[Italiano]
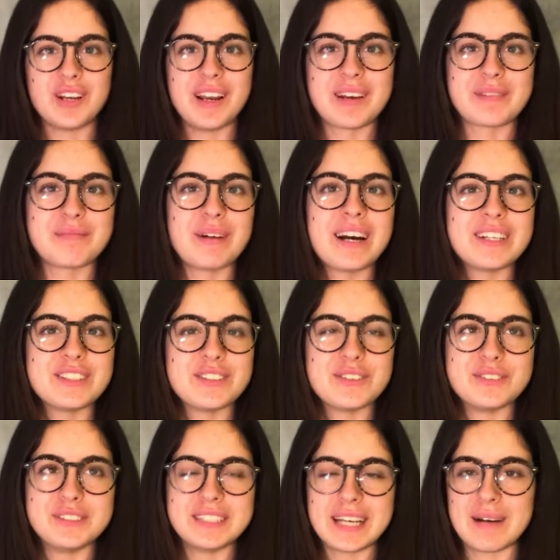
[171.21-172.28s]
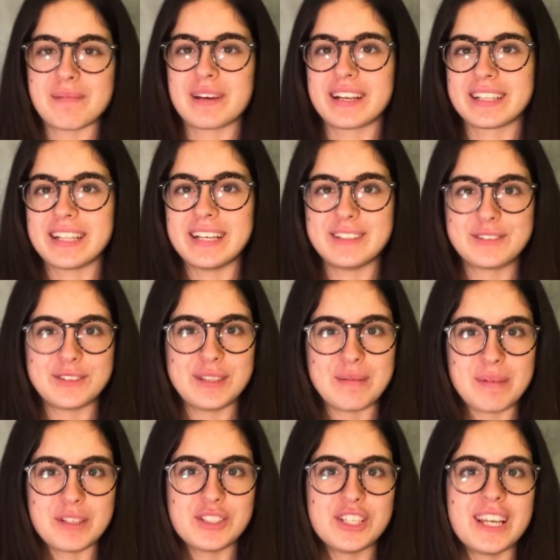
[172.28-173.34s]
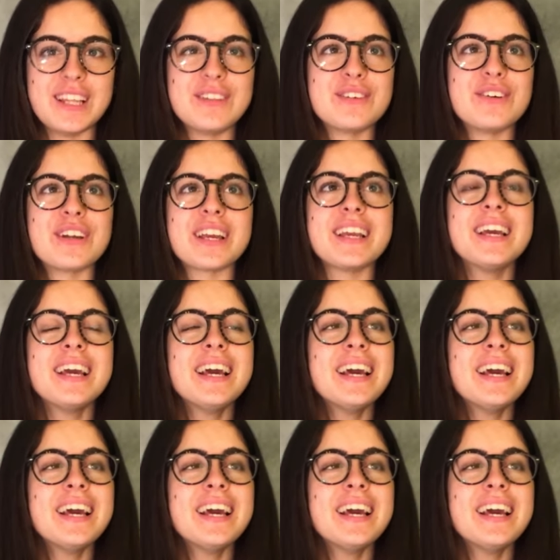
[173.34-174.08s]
l'armadio di camera da letto dei miei genitori